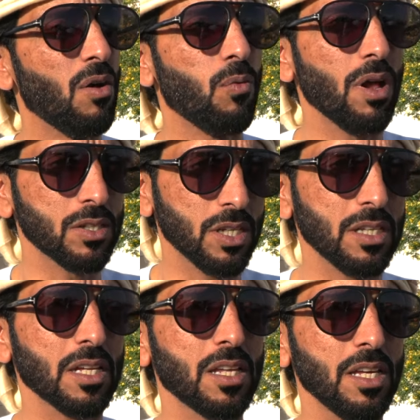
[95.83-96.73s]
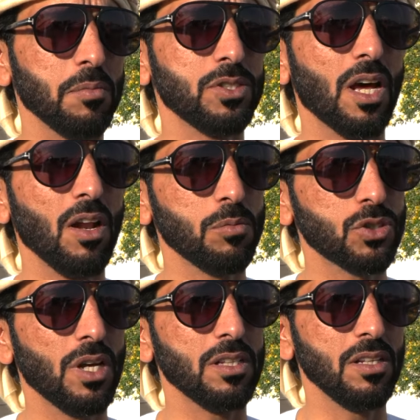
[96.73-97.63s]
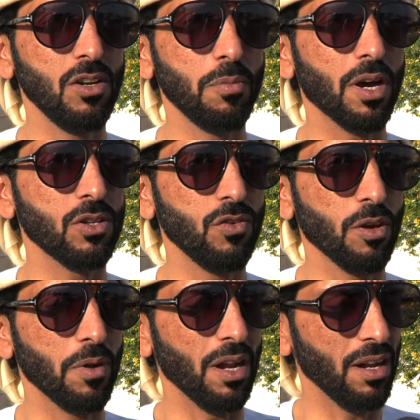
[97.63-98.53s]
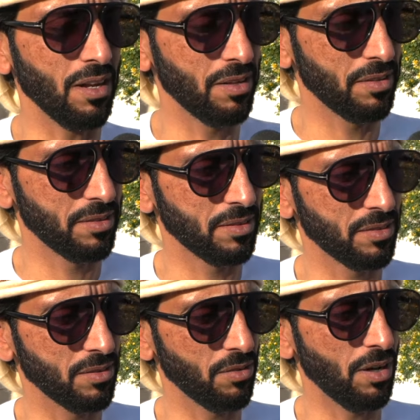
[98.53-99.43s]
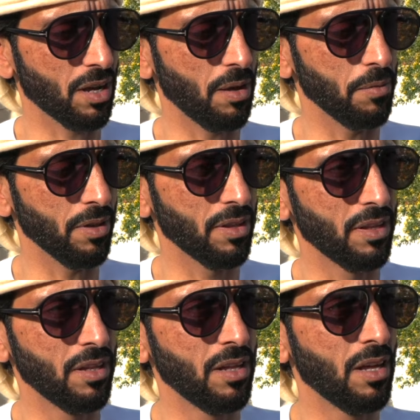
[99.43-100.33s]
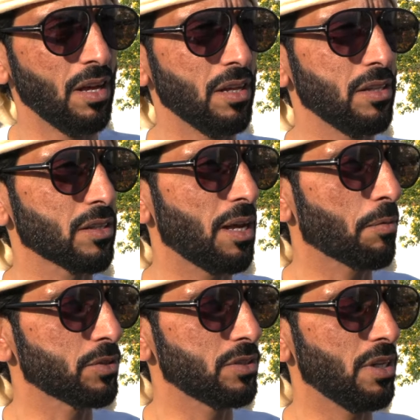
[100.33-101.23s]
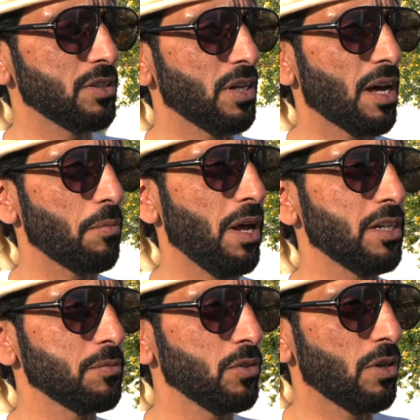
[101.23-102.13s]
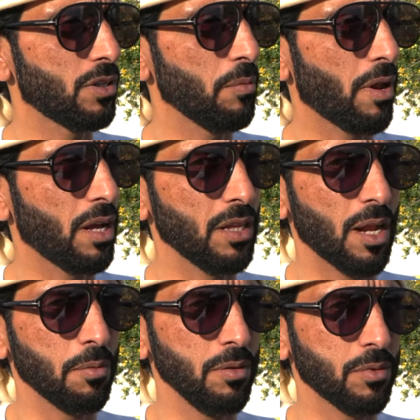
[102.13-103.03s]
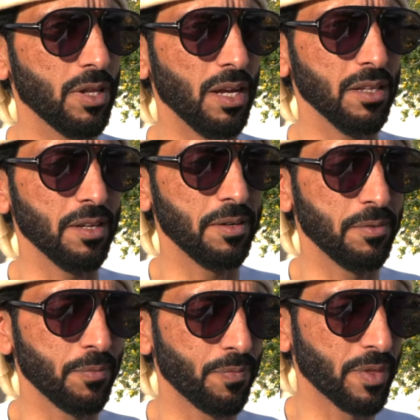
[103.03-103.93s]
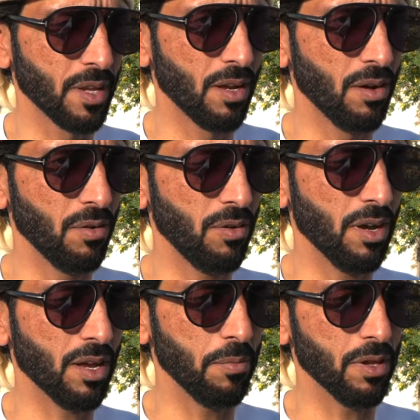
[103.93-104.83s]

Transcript: والله استعداد طيب ان شاء الله مستعدين وباقي توفيق من الله بيض الله وجهك والناموس لمن تهديه؟ اهديه طبعا مشجعين شعار بالحزمي دوله الامارات العربيه المتحده بيض الله وجهك شكرا جزيلا